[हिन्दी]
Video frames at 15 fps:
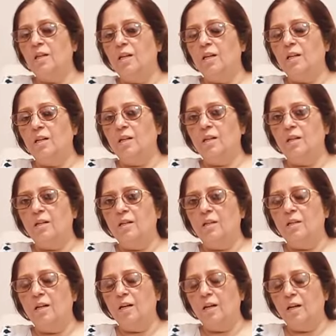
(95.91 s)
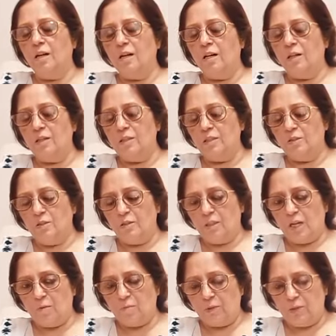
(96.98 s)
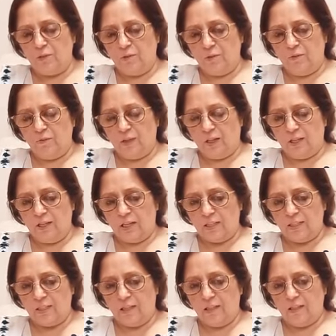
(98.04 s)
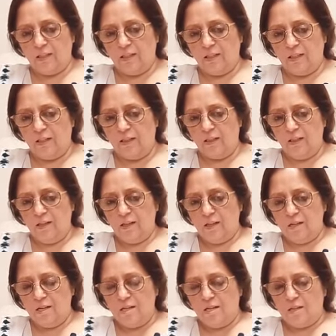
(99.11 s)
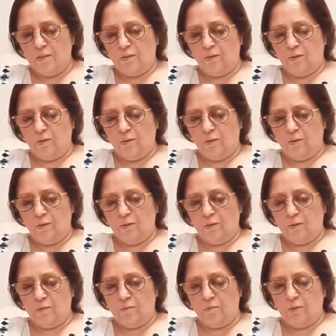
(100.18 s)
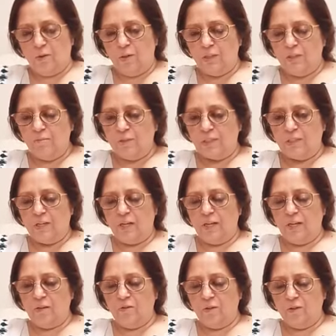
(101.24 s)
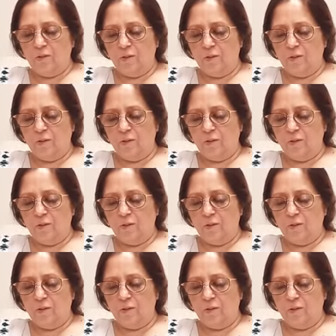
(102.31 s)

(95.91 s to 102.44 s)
आ, हाँ जिन्होंने एपिड्यूरल वगैरह के साथ किया तो बहुत ही मज़ा आया क्योंकि